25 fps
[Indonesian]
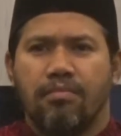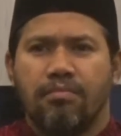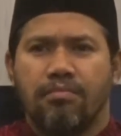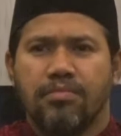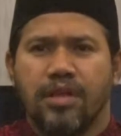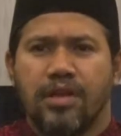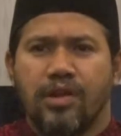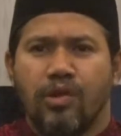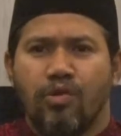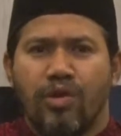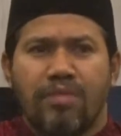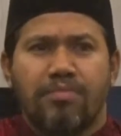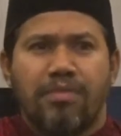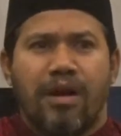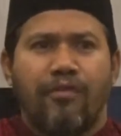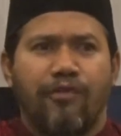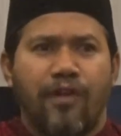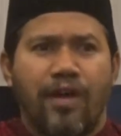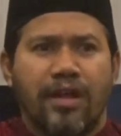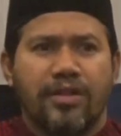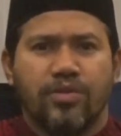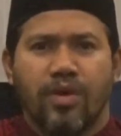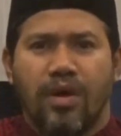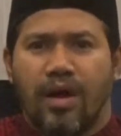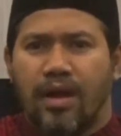Jadi ulama
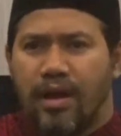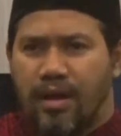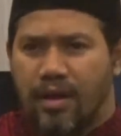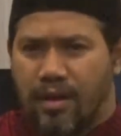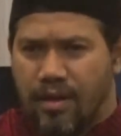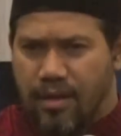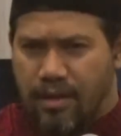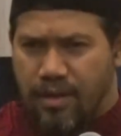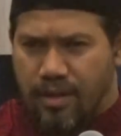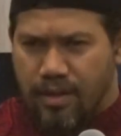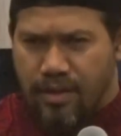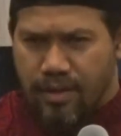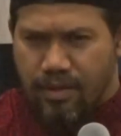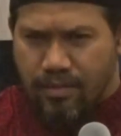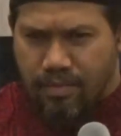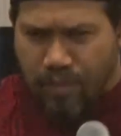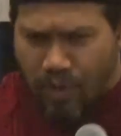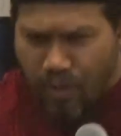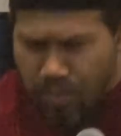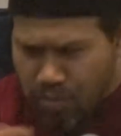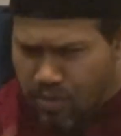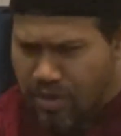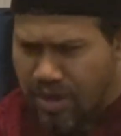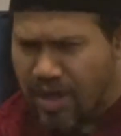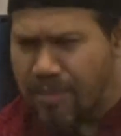fatwa.
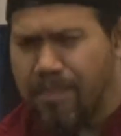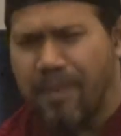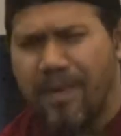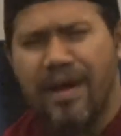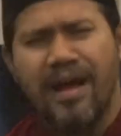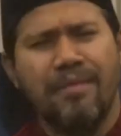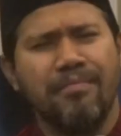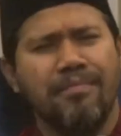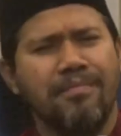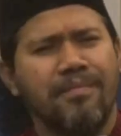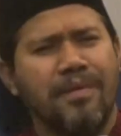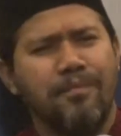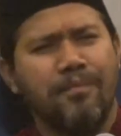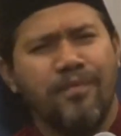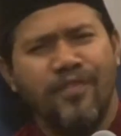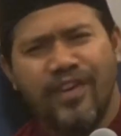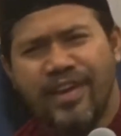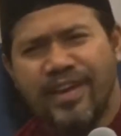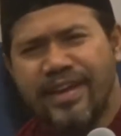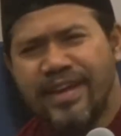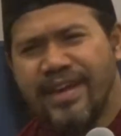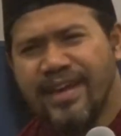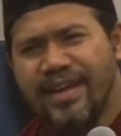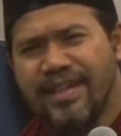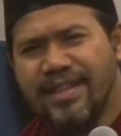Belum juga paham
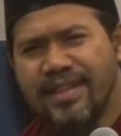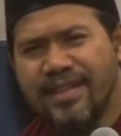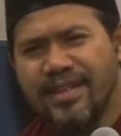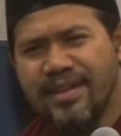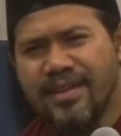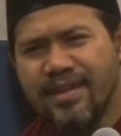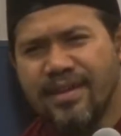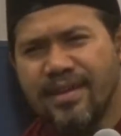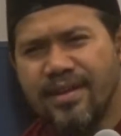fikih itu.